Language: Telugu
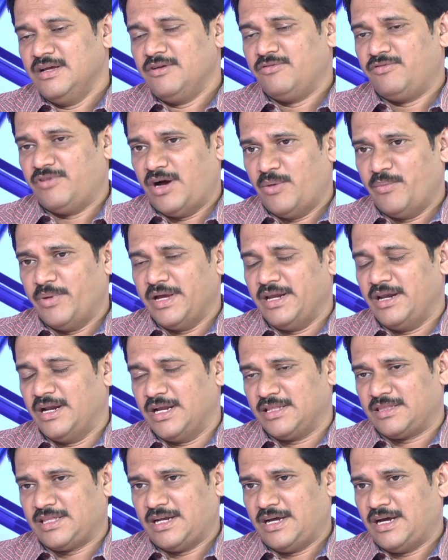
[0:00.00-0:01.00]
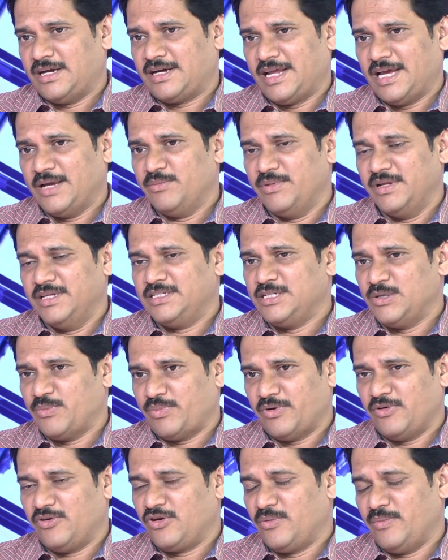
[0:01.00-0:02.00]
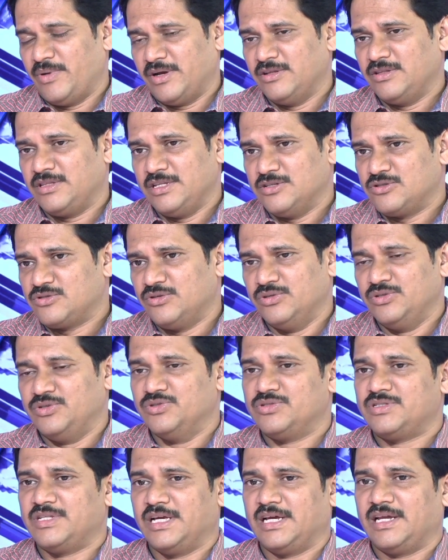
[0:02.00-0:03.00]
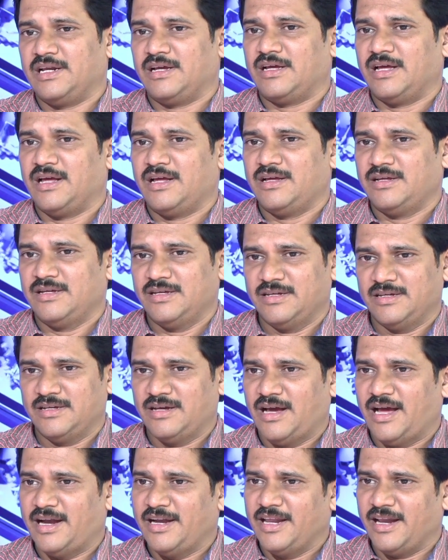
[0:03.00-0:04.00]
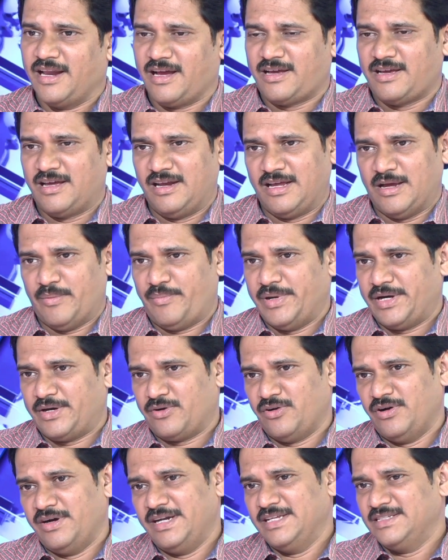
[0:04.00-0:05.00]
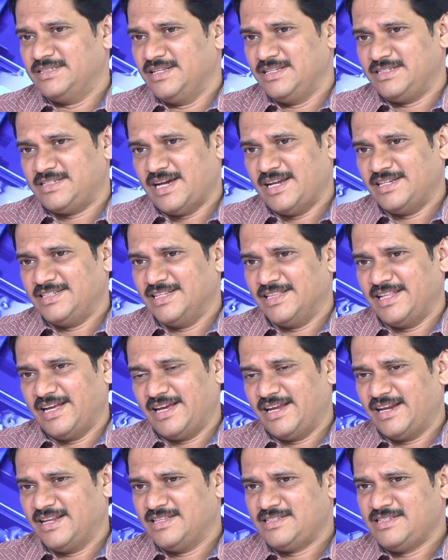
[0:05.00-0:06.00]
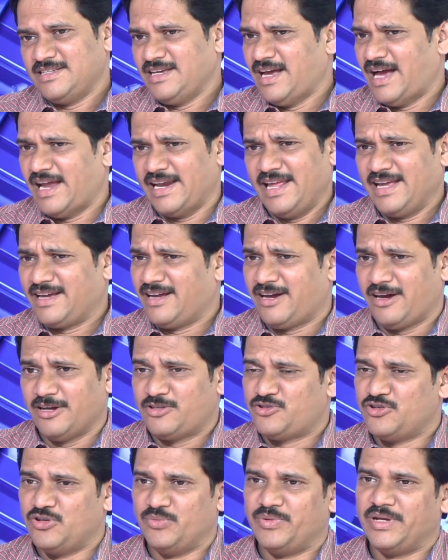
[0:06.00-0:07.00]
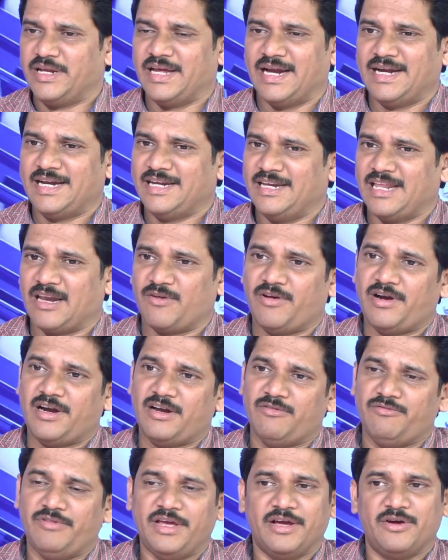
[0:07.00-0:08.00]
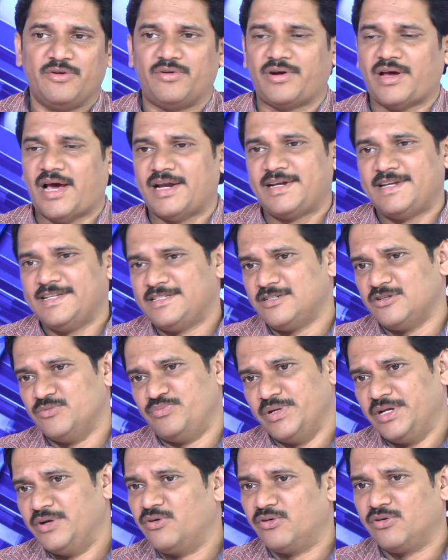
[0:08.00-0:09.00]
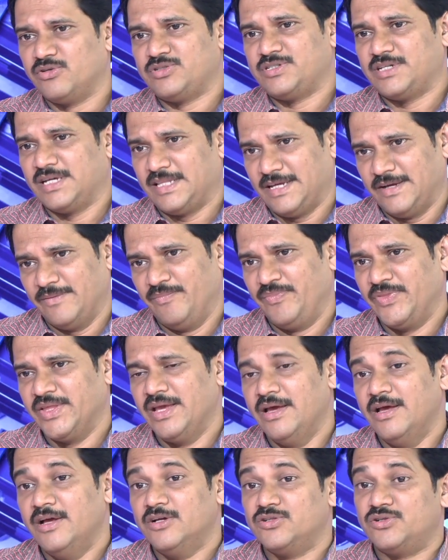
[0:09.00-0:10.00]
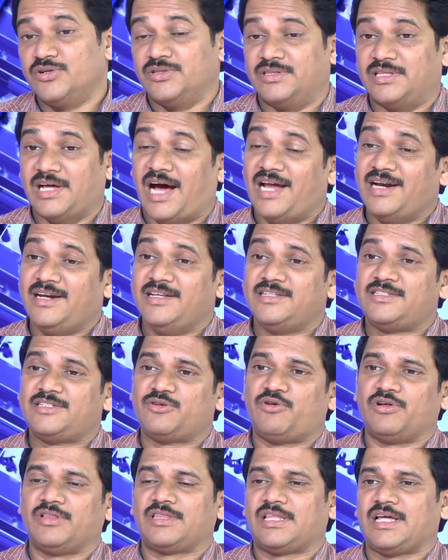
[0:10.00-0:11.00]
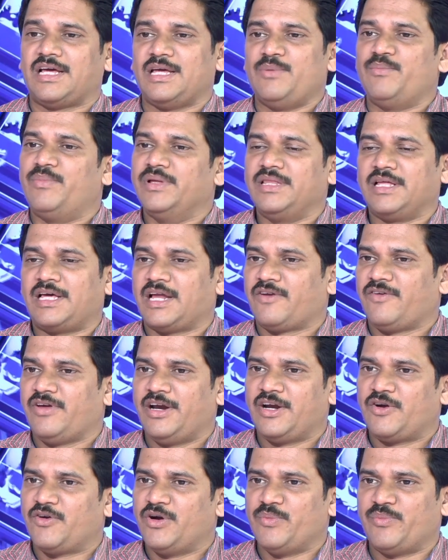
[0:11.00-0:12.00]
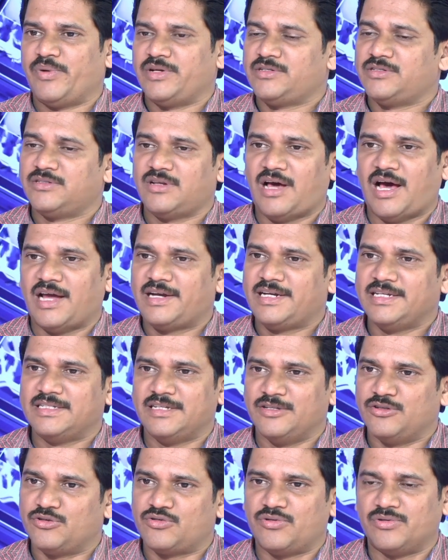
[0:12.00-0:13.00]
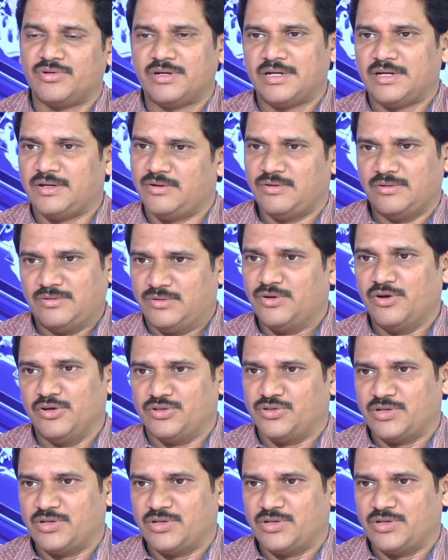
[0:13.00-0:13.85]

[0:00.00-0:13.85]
ఫామ్ అయిన టైం నుంచి ఇప్పటివరకు మనం తీసుకొని చూస్తే కనుక అన్ని రకాలుగా పెట్రోల్ డీజిల్ ఛార్జీల దగ్గర నుంచి అనేక ఖర్చులు పెరిగాయి అంటే నిర్వహణ వ్యయం కూడా ఆర్టీసీకి పెరిగి ఉండొచ్చు కదా hmm. సో దాని నుంచి కొంత ఇబ్బందికరమైనటువంటి పరిస్థితులు ఆర్టీసీ ఎదుర్కొండ ఉండొచ్చు